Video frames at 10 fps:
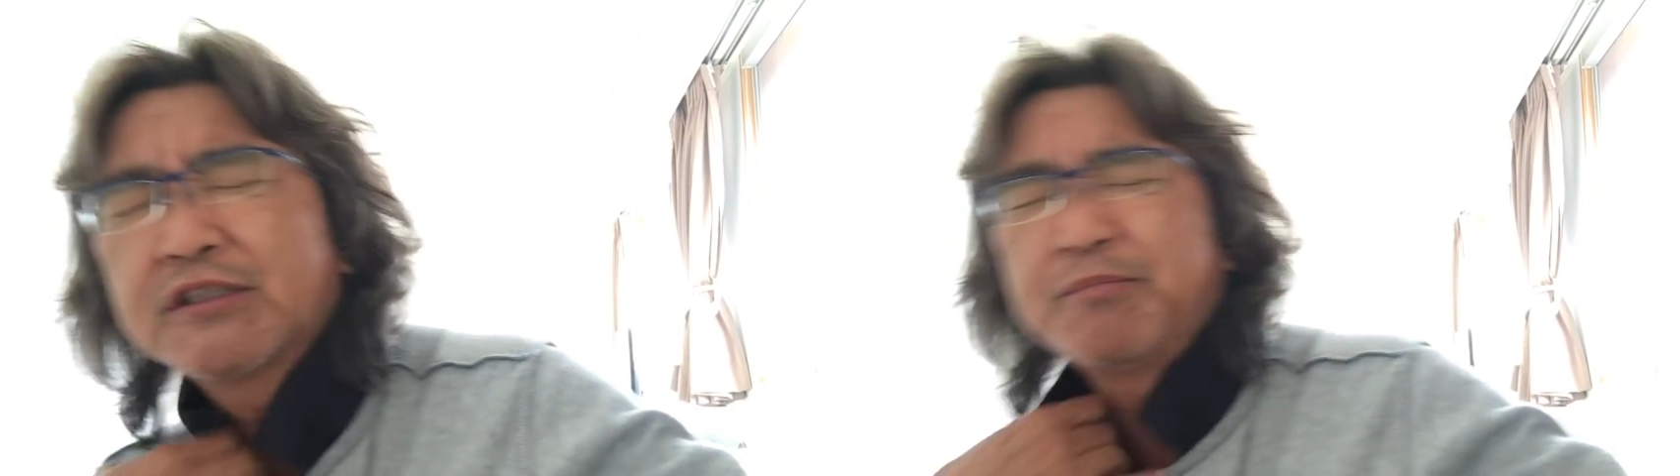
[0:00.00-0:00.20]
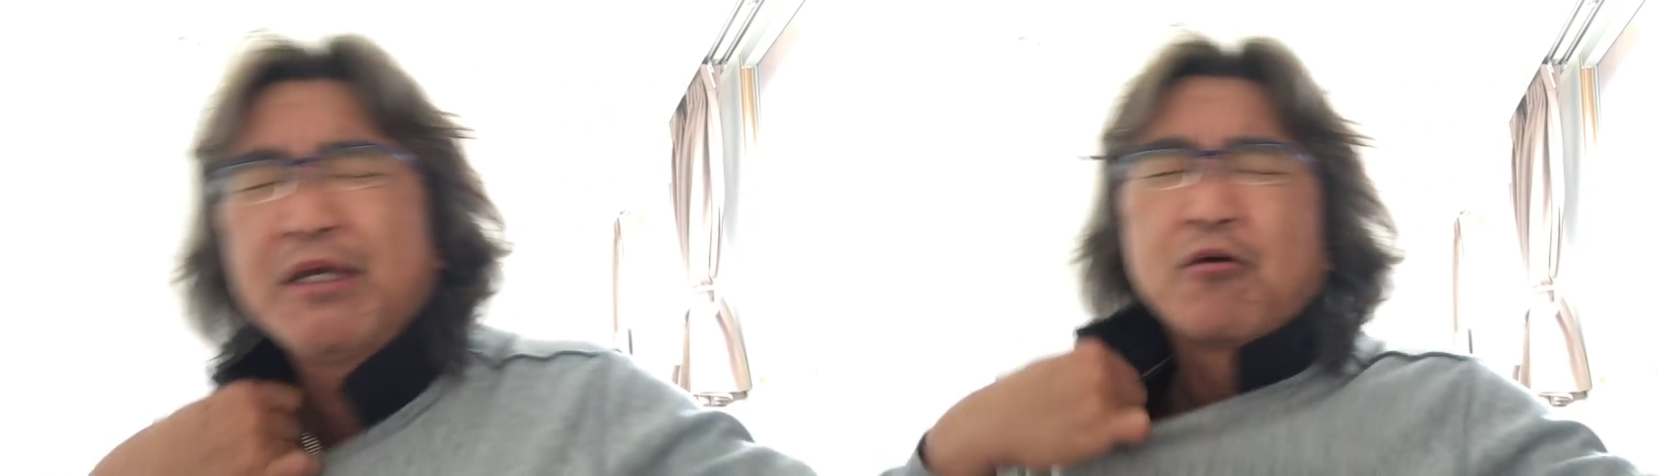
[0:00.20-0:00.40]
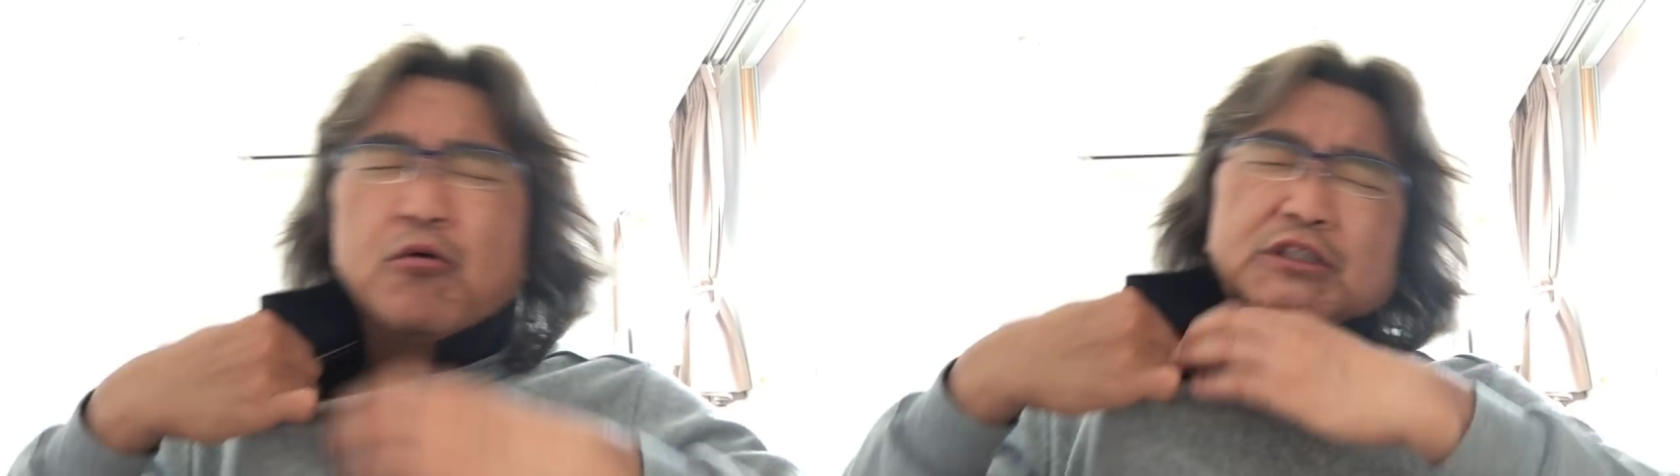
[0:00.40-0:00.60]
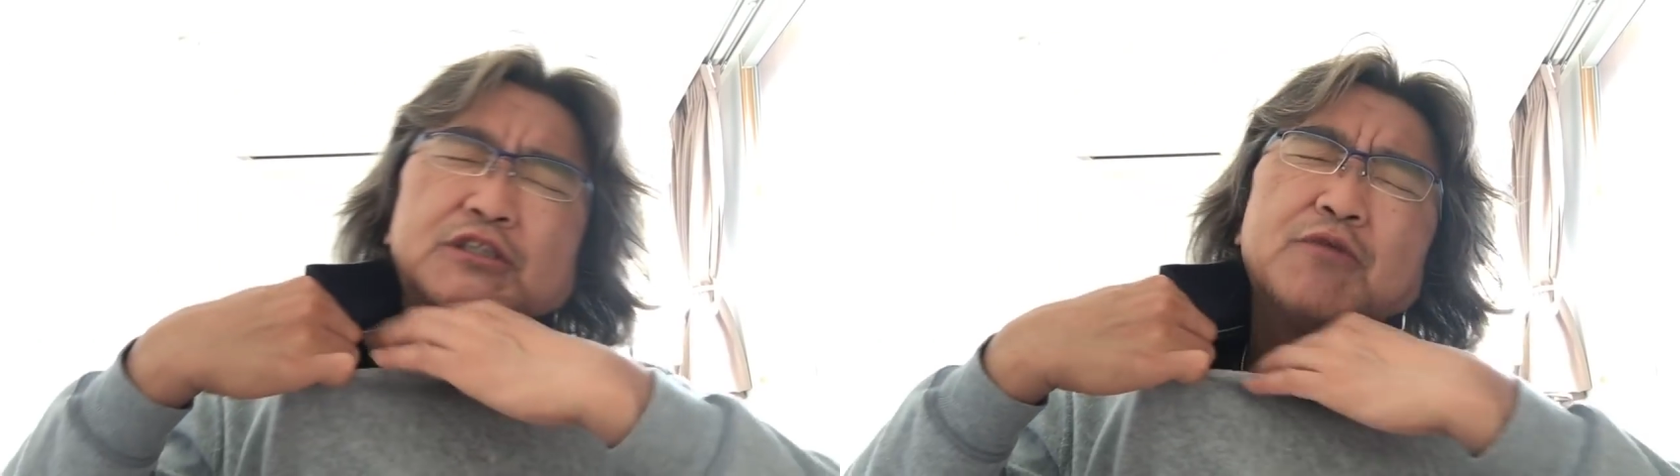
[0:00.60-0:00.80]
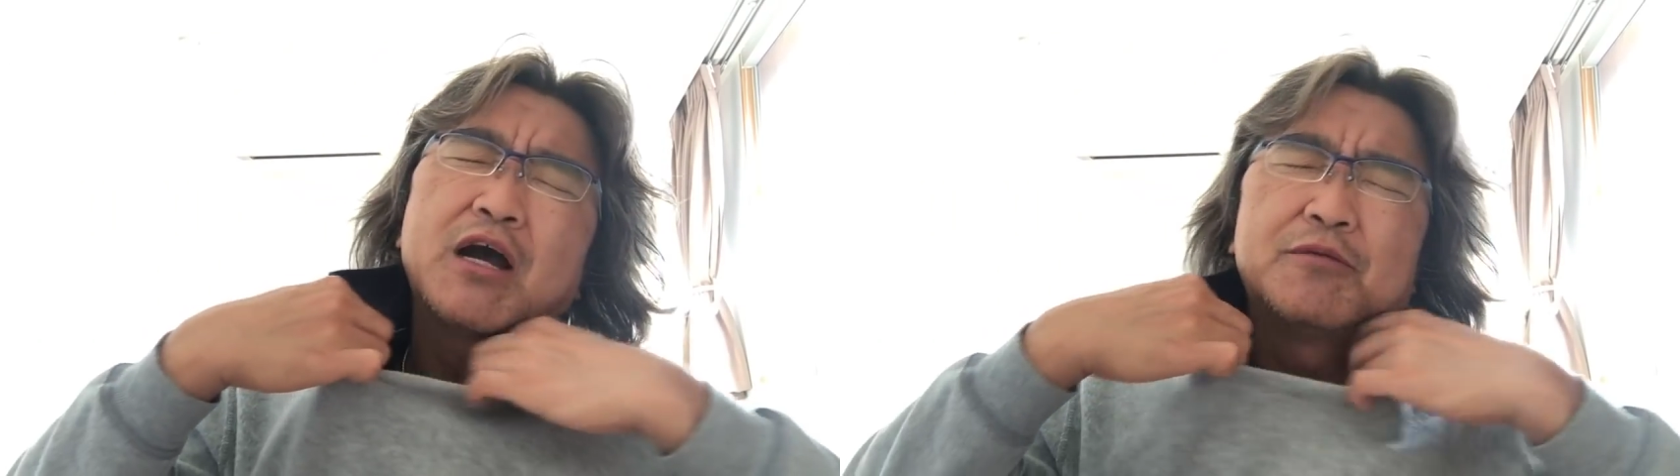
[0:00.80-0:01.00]
USP 構
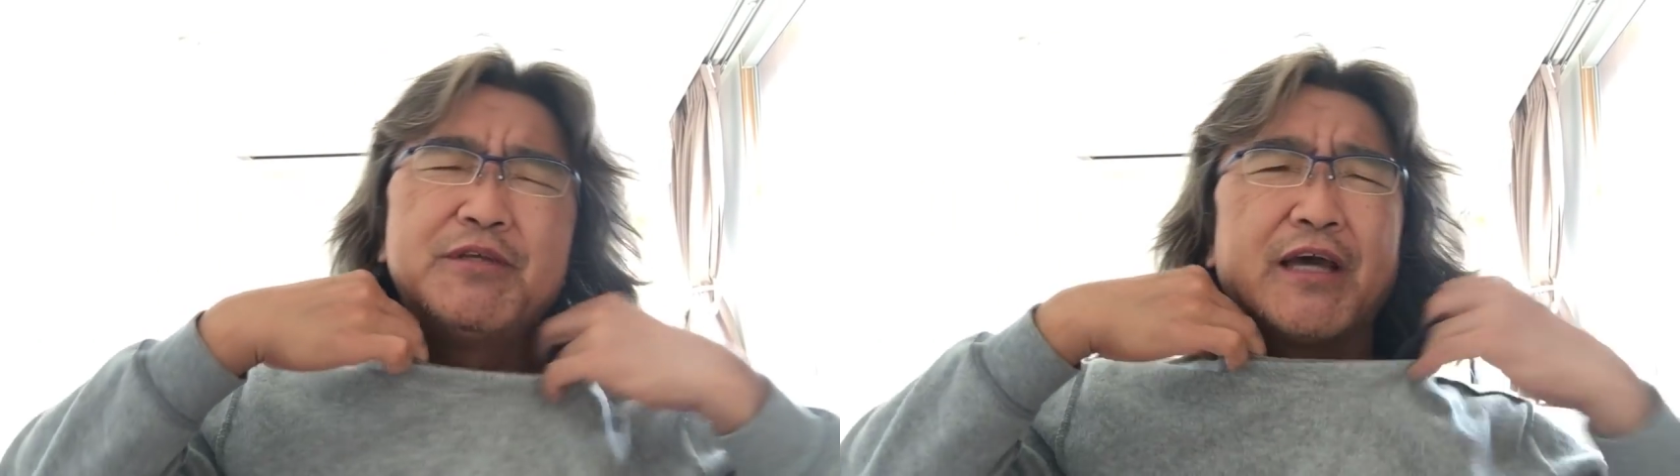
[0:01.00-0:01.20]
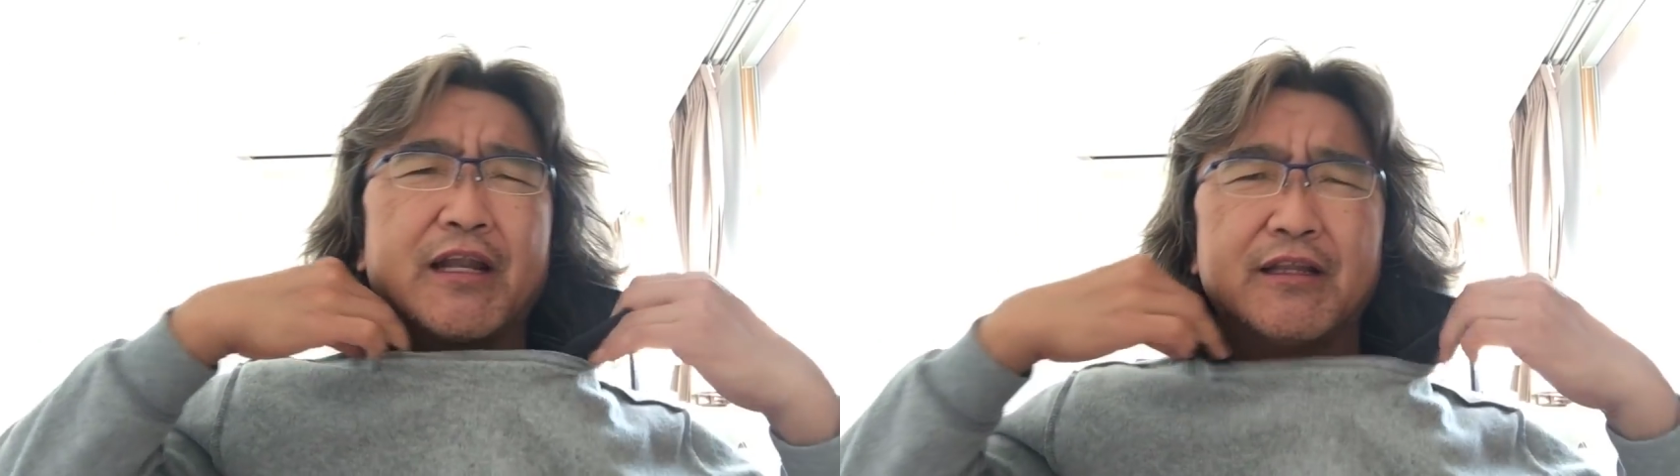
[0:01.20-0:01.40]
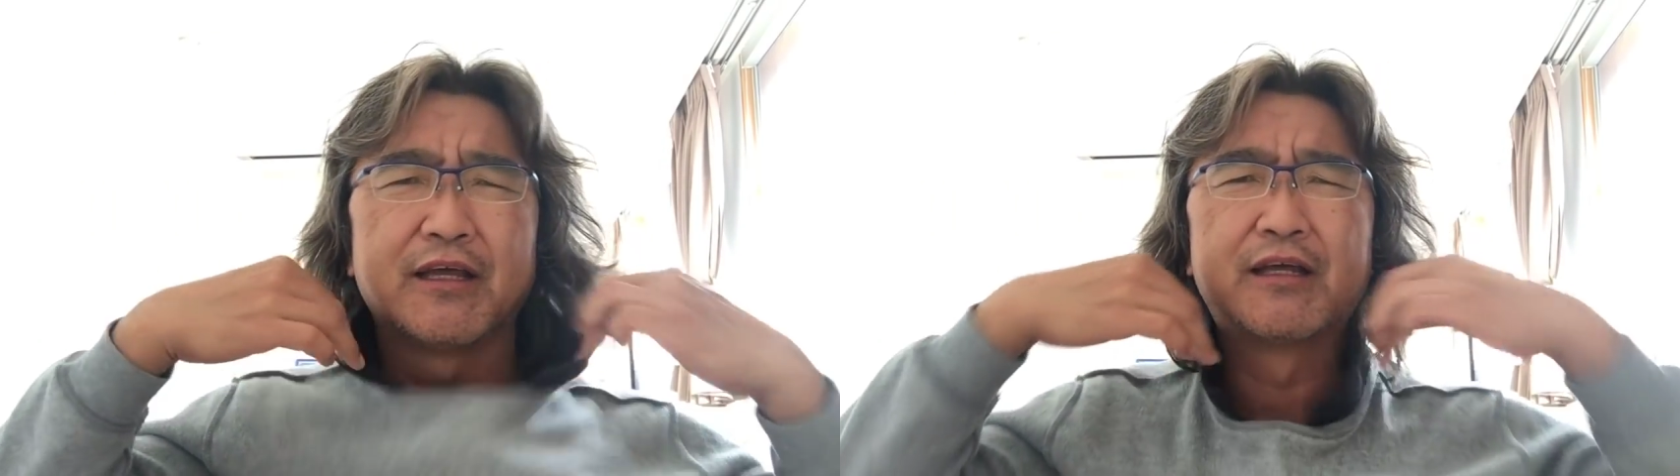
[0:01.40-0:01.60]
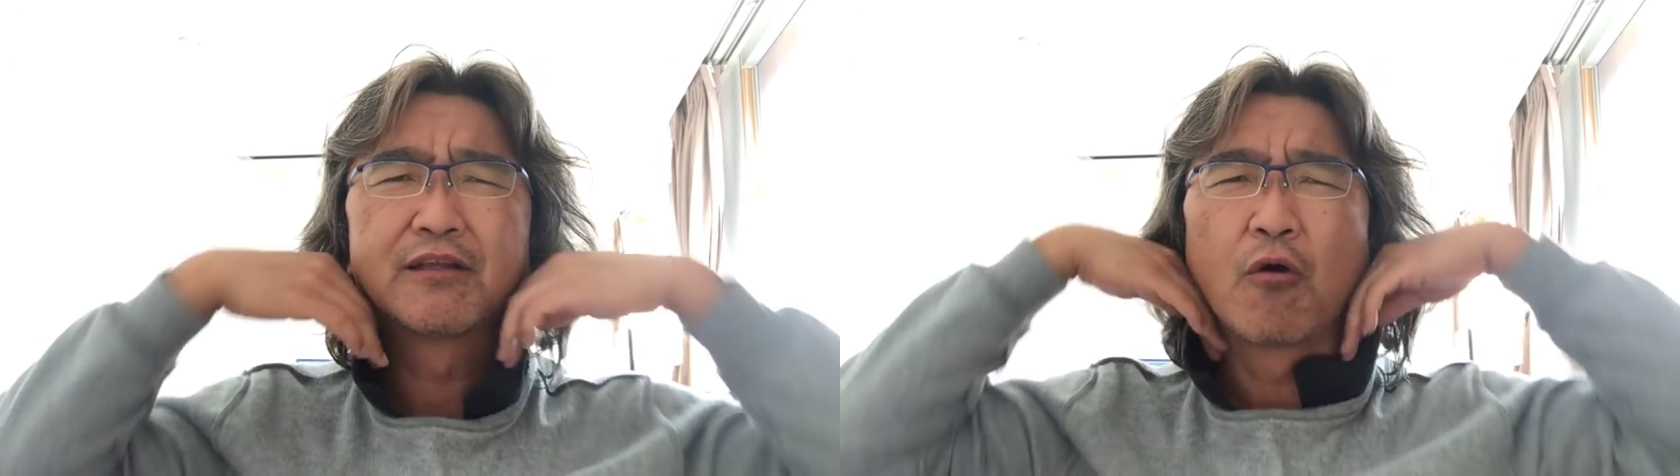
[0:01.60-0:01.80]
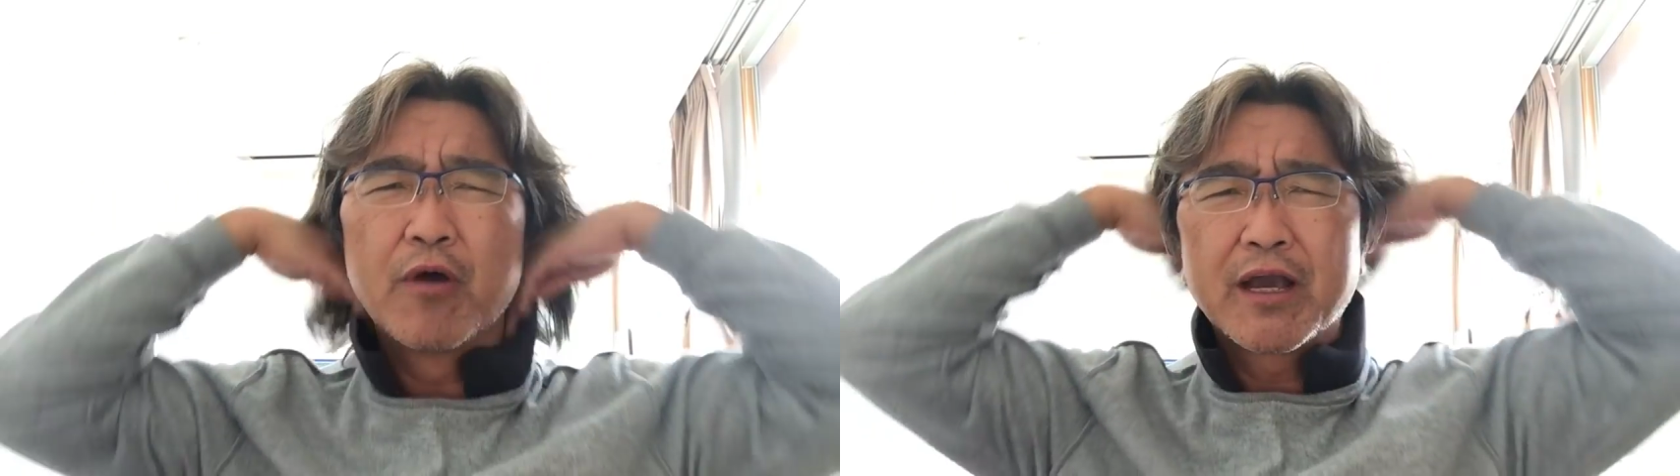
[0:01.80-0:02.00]
築ワークみたいなんで
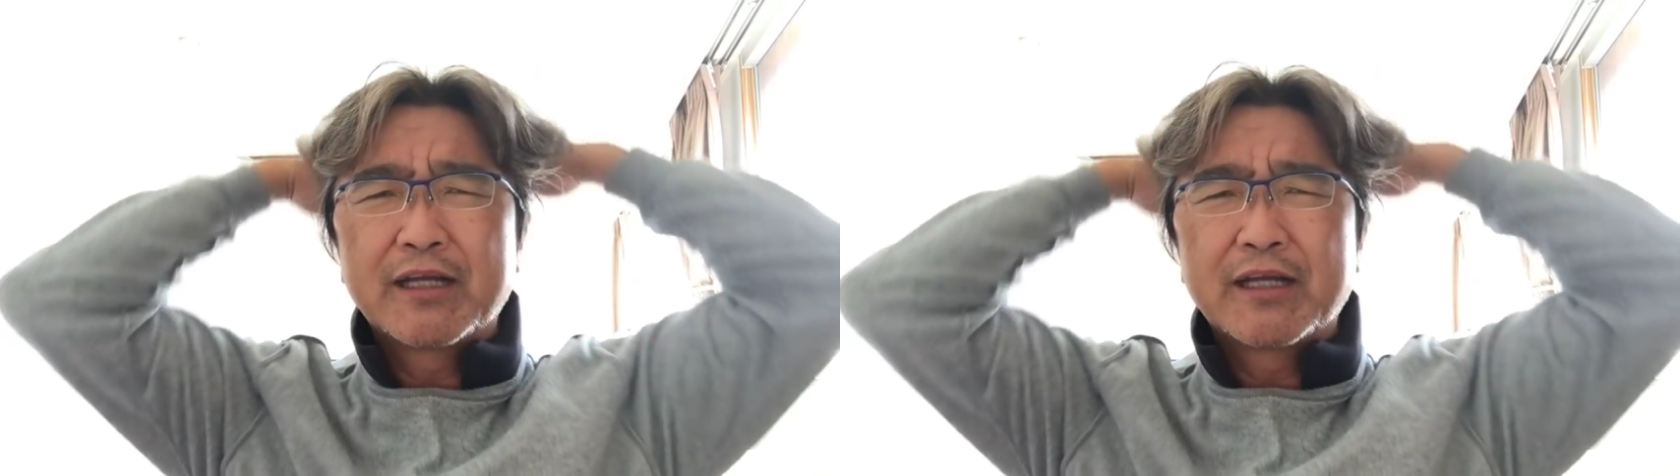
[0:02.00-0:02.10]
講